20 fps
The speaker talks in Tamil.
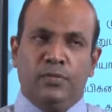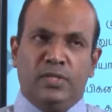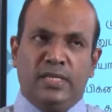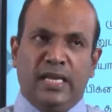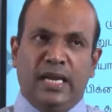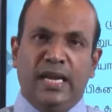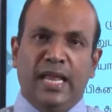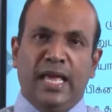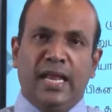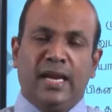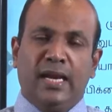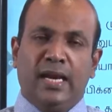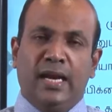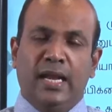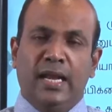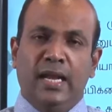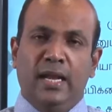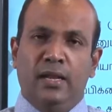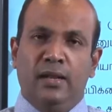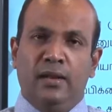சில
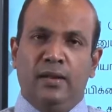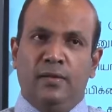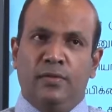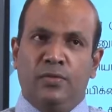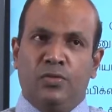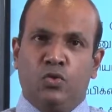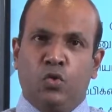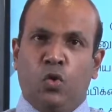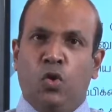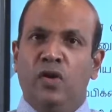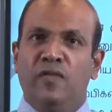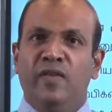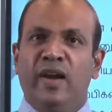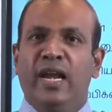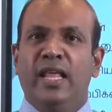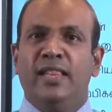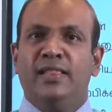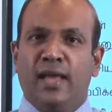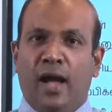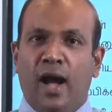நேரங்களில்
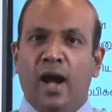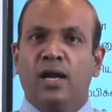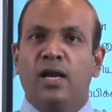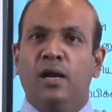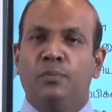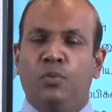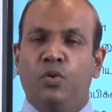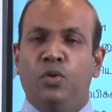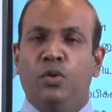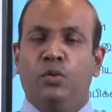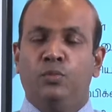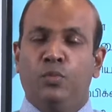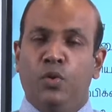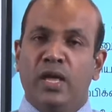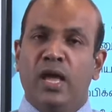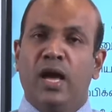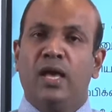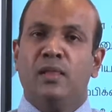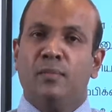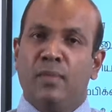தோல்விகளை தாங்க
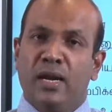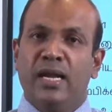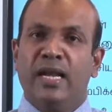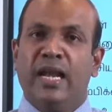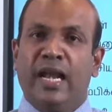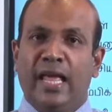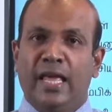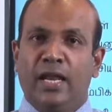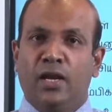முடியாத மனநிலை